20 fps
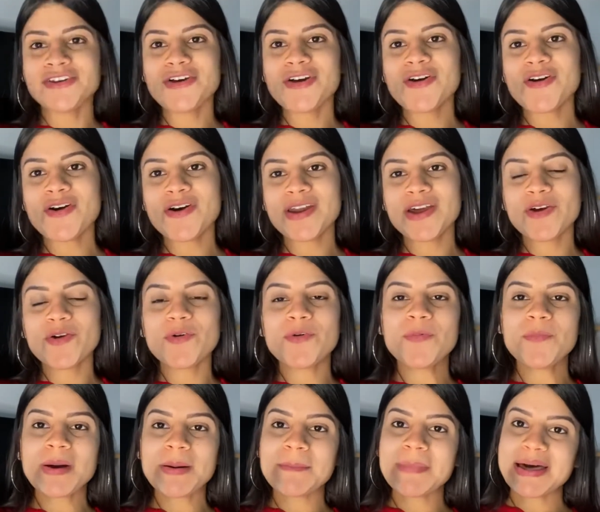agora com
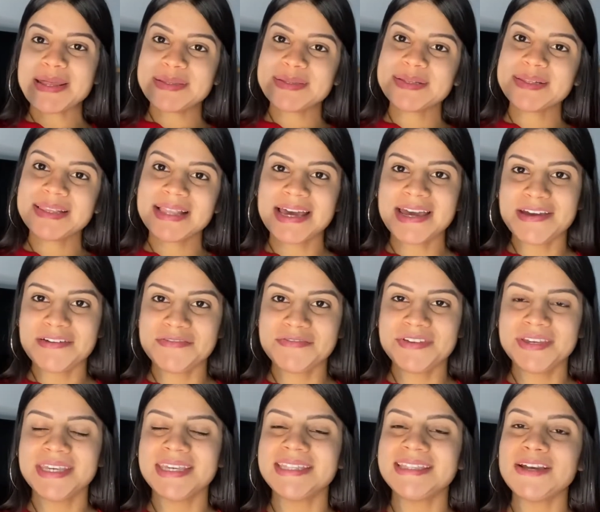uma base
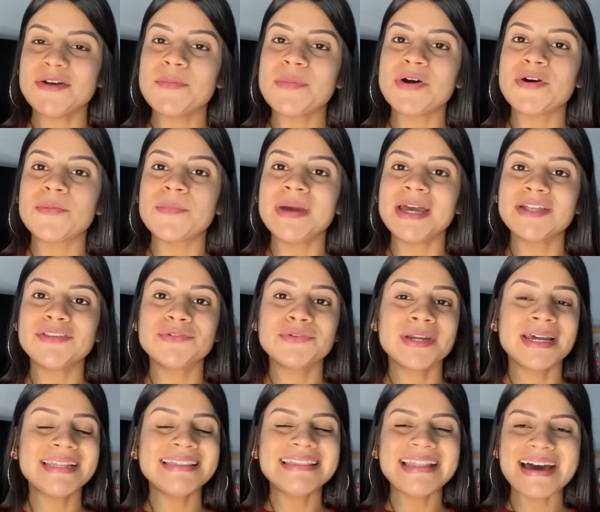leve, que tem uma
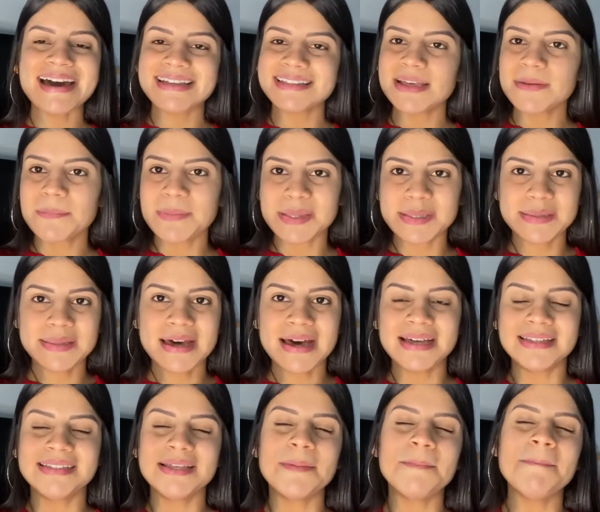cobertura nada
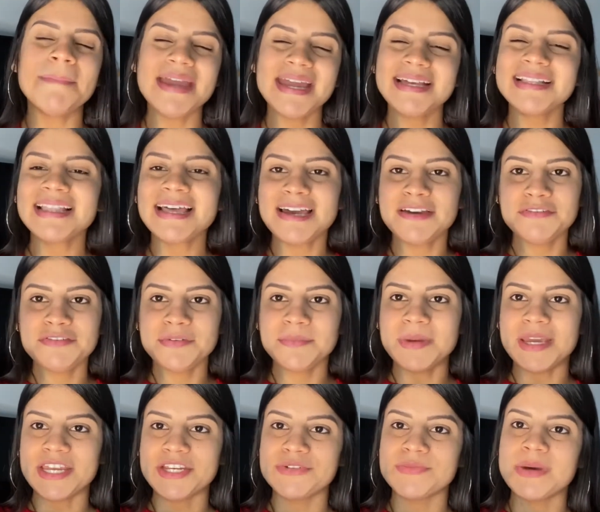pesada, bem leve
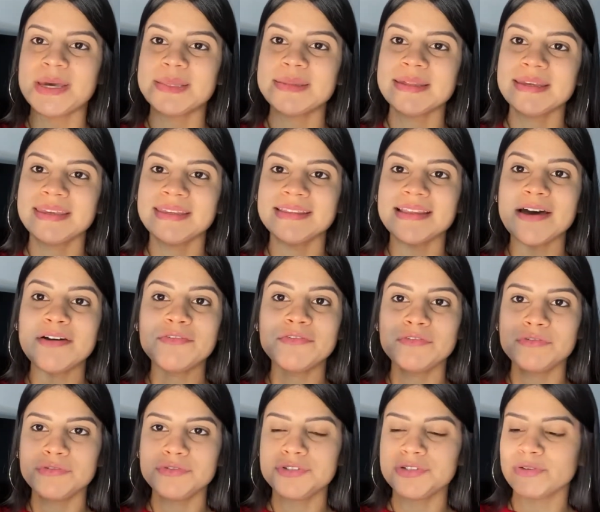mesmo. Essa aqui da
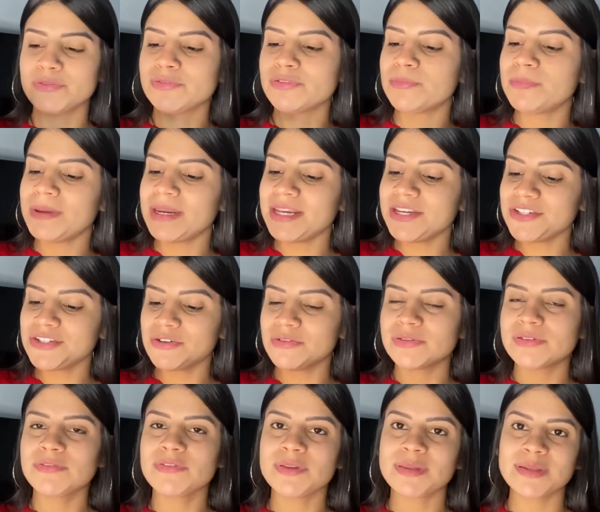Vult, eu super indico
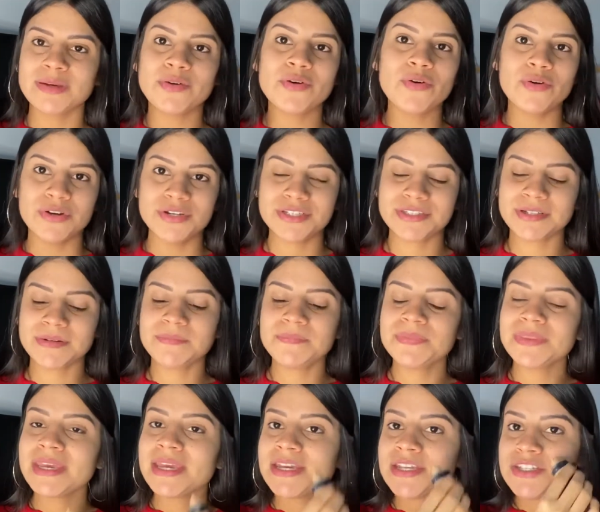se você gosta
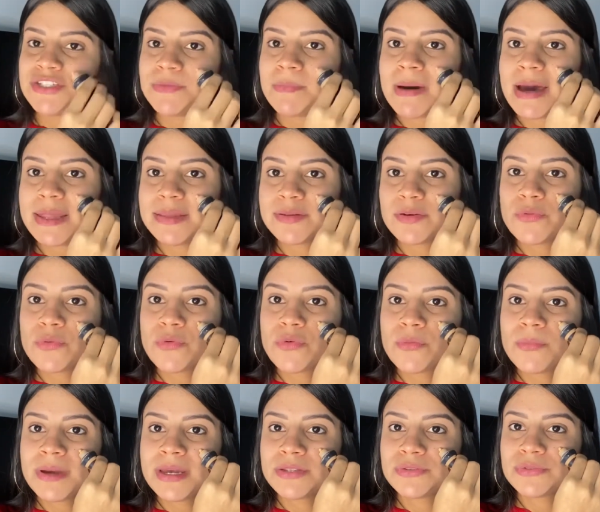de base com
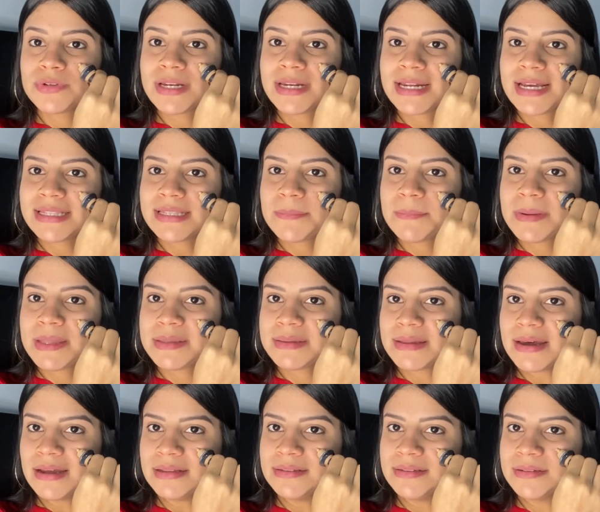cobertura nada
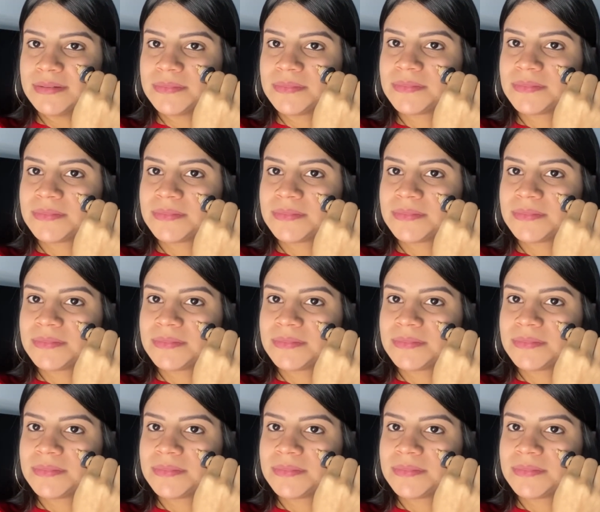pesada.